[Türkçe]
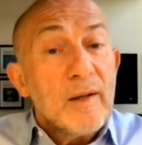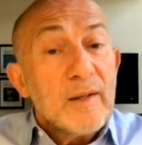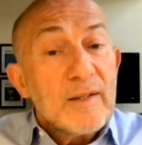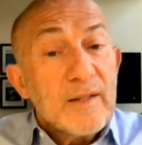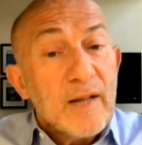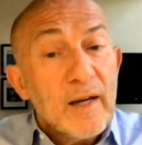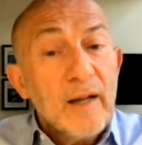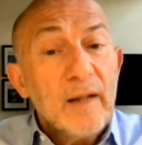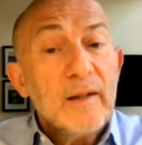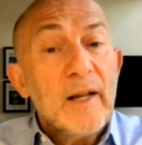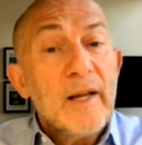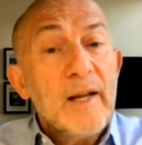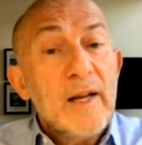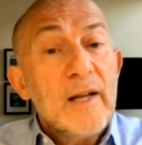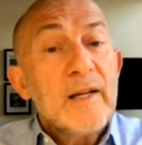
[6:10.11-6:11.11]

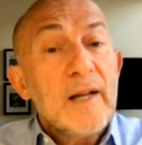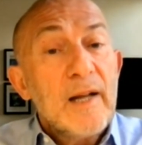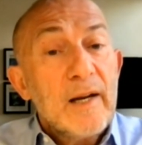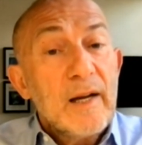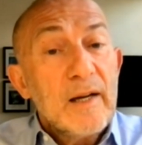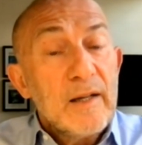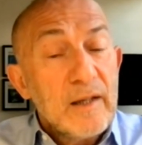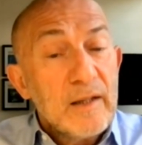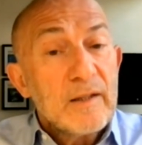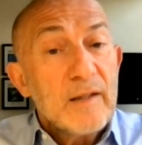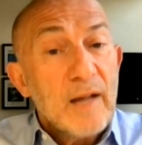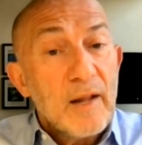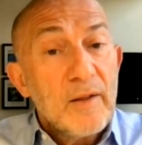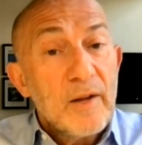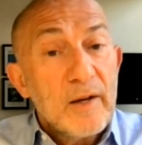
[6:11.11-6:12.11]
sanatla ilgilenen
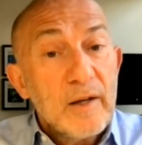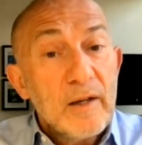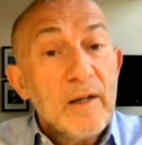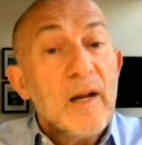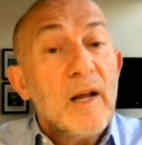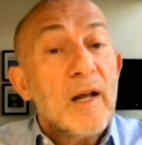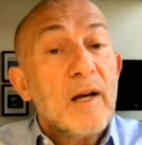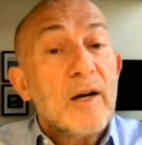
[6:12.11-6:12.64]
insanların